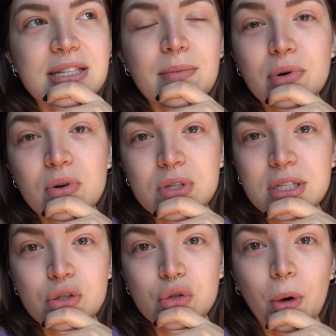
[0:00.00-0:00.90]
sempre nello
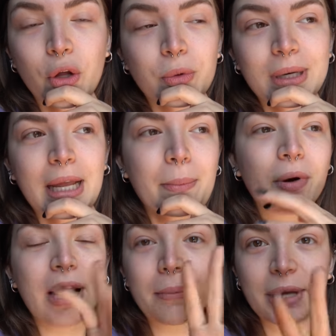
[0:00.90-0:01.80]
stesso modo perché
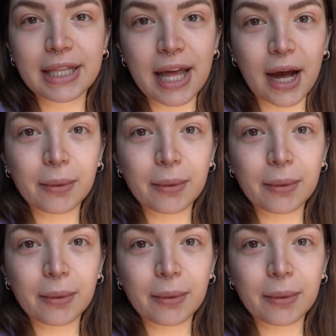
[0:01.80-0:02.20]
poi la mia idea,